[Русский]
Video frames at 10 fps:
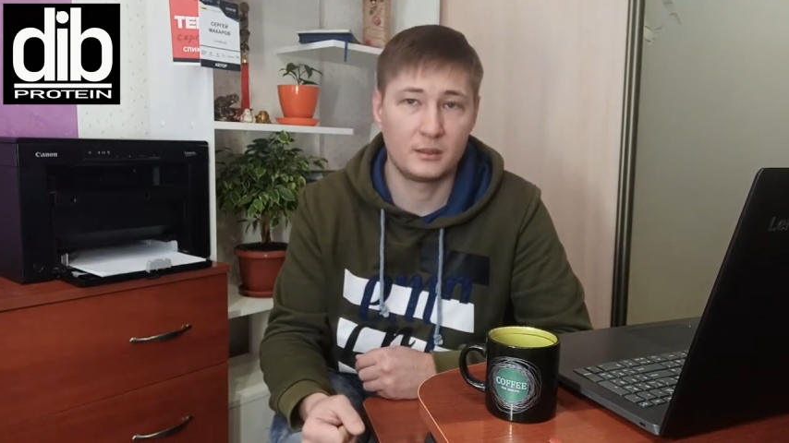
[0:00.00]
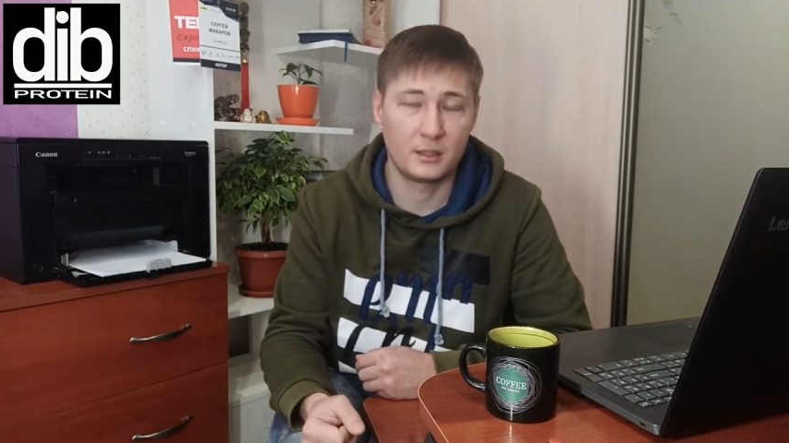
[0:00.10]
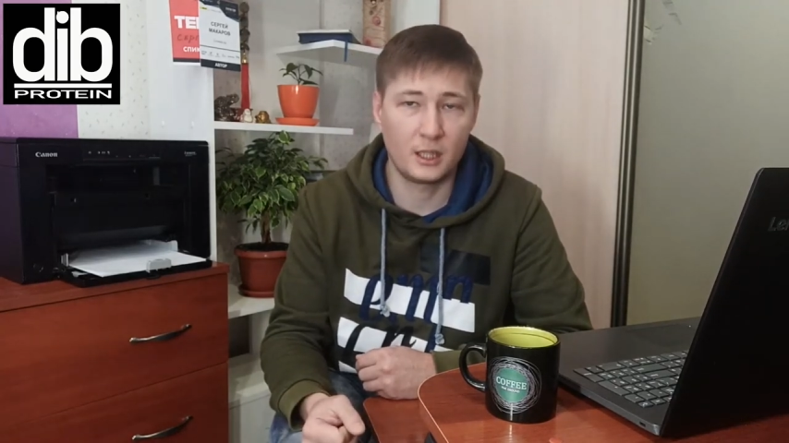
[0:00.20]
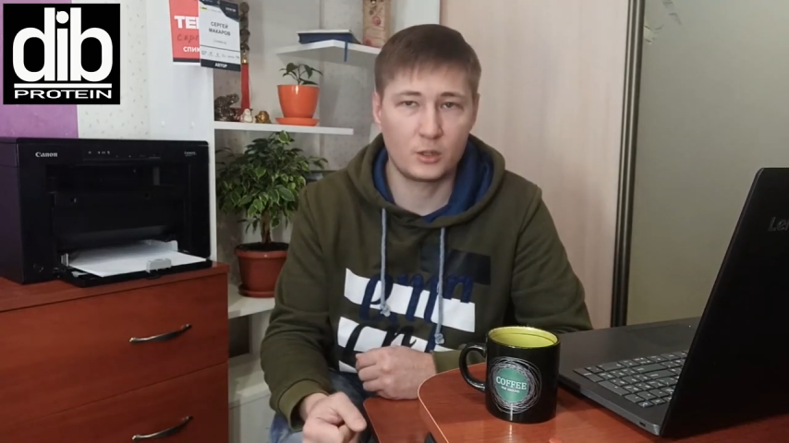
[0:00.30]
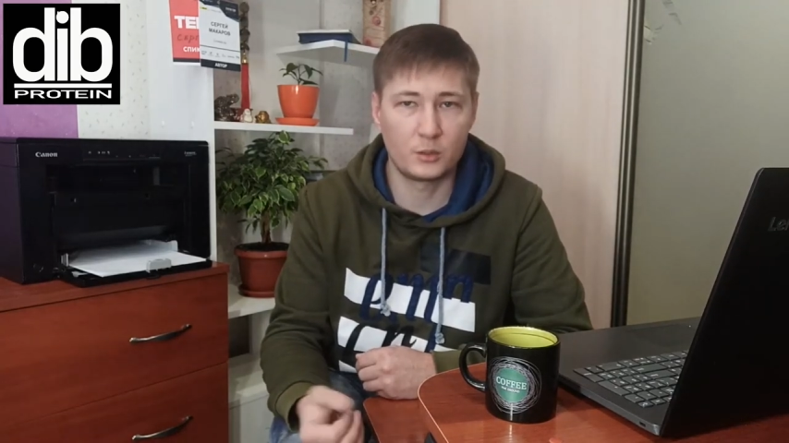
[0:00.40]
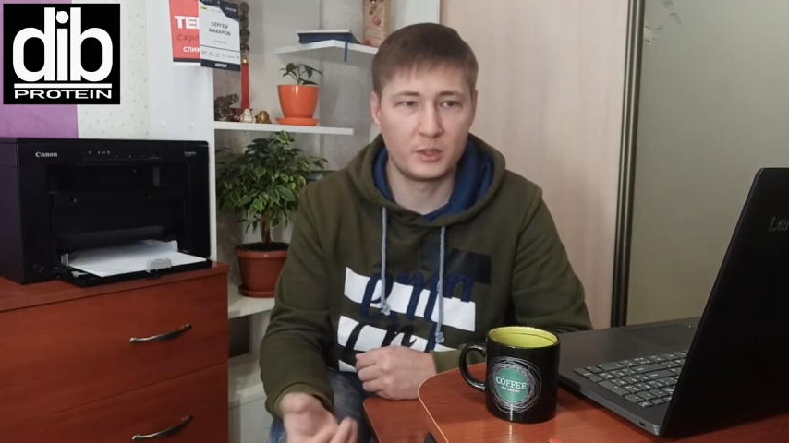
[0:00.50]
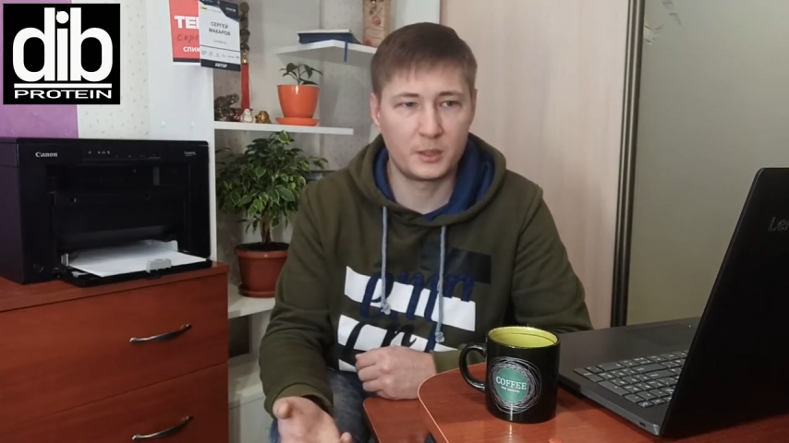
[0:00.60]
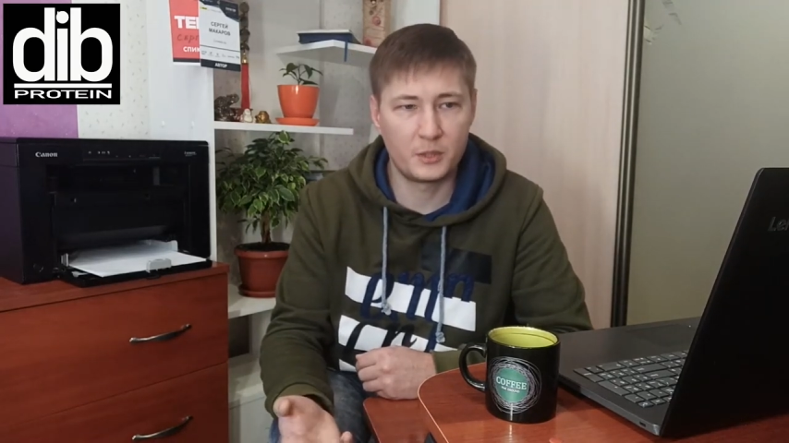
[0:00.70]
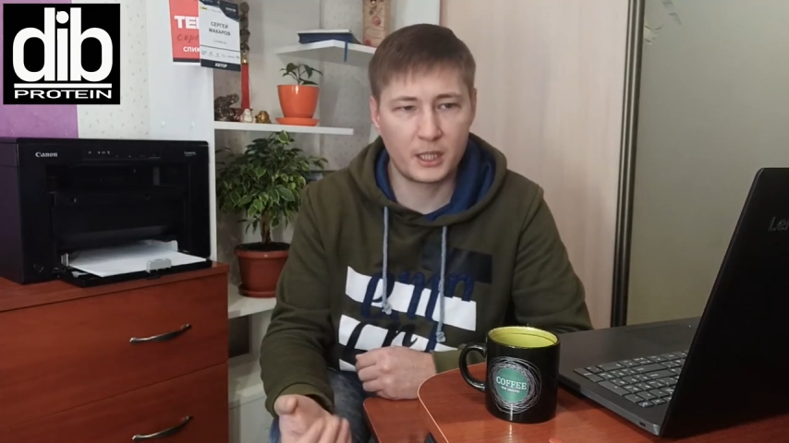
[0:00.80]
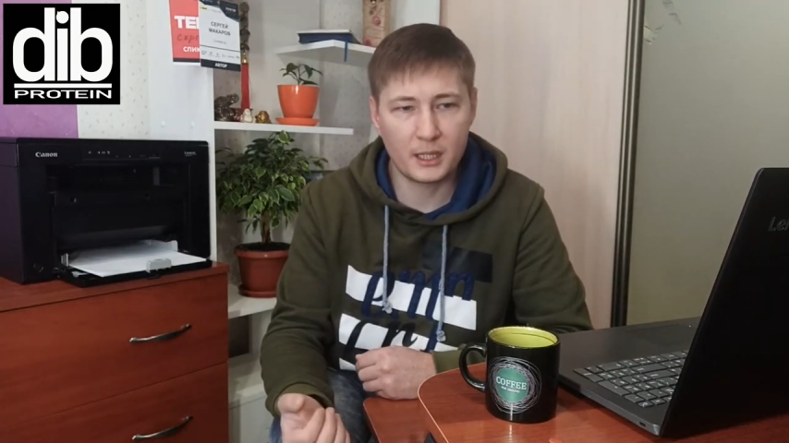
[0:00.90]
да, чтобы
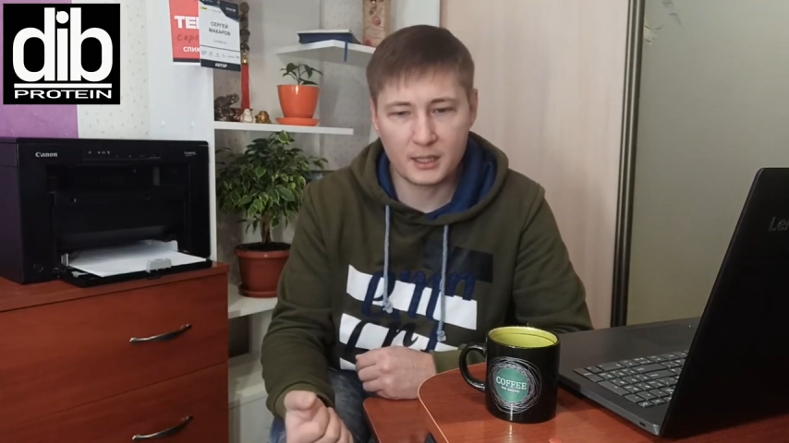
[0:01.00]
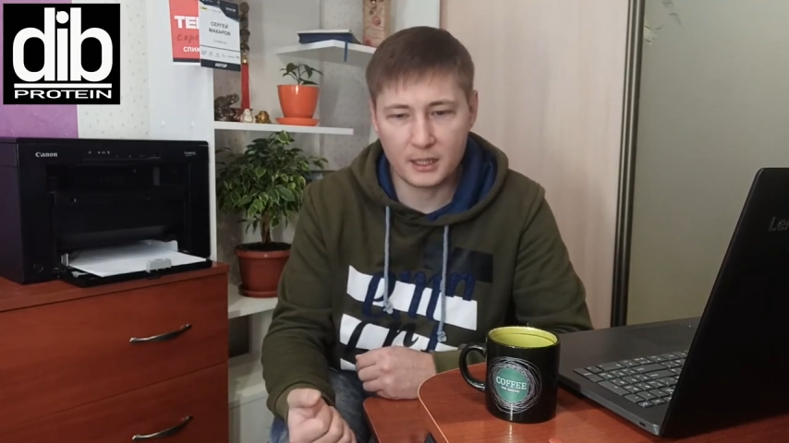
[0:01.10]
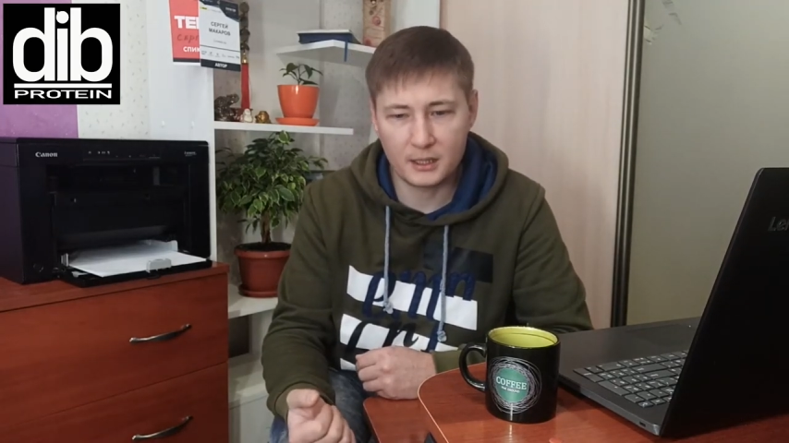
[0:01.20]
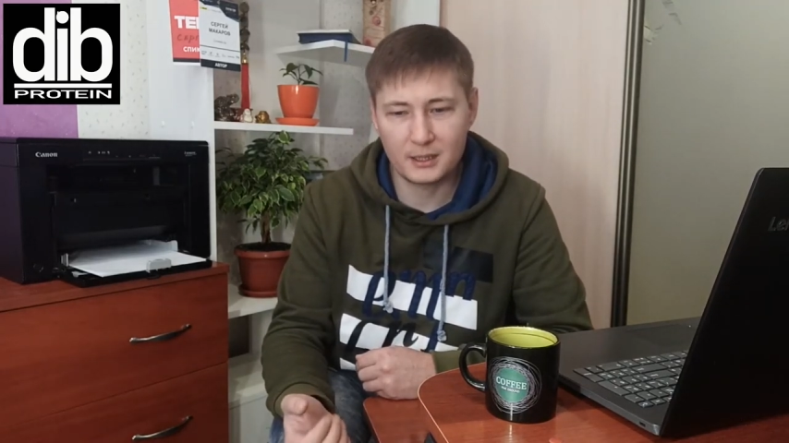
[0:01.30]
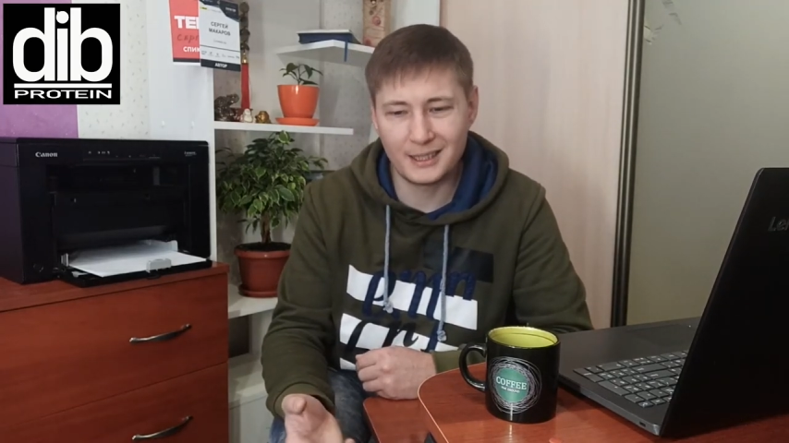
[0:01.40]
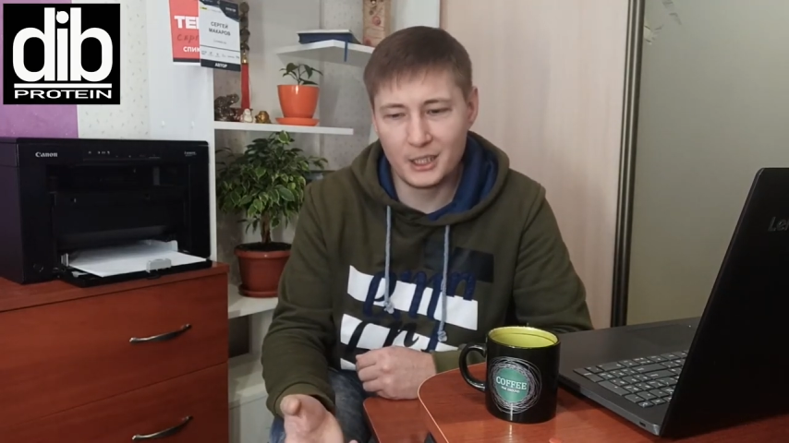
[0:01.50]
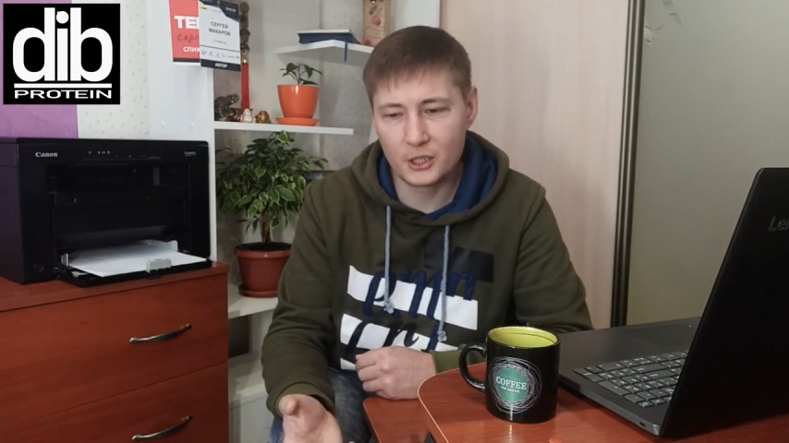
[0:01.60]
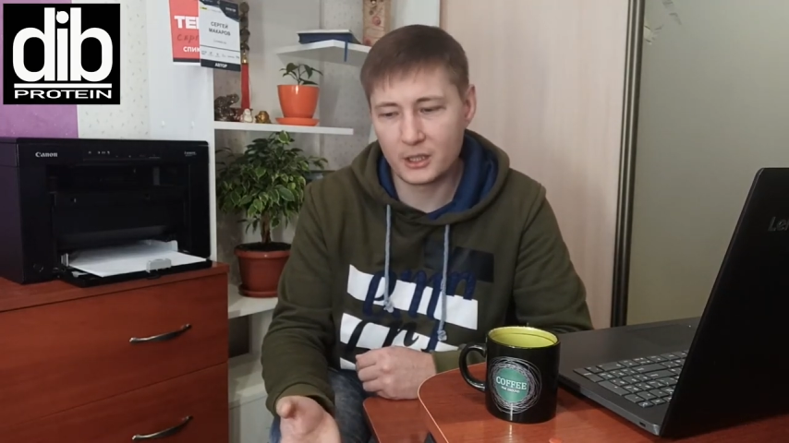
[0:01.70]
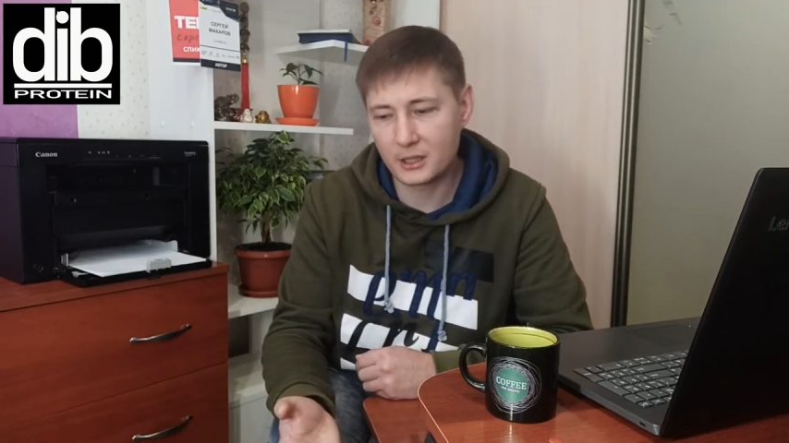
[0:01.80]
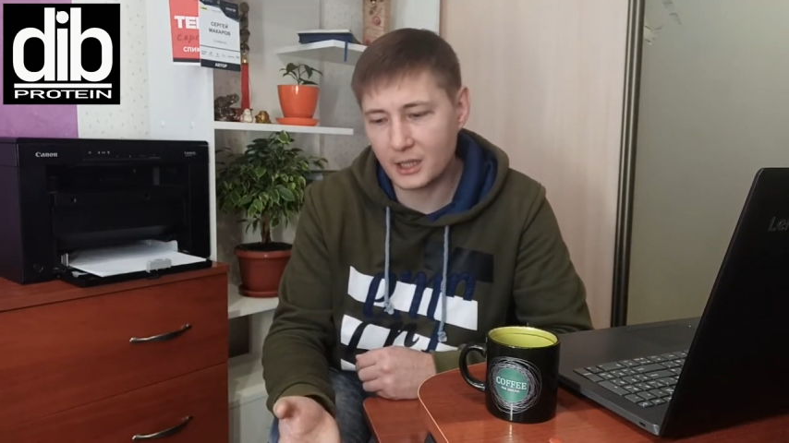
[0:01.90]
избежать каких-то лишних